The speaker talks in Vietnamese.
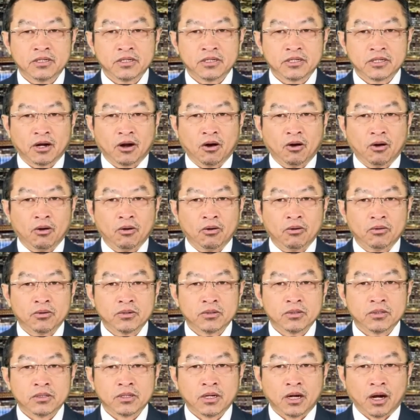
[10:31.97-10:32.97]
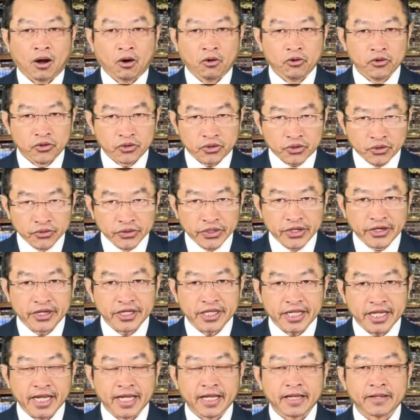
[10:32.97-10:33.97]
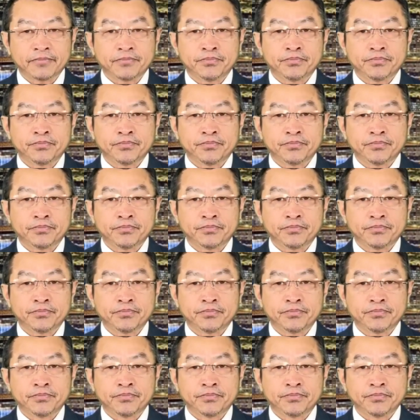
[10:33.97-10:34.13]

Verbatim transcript: rồi hậu dù thun nó thế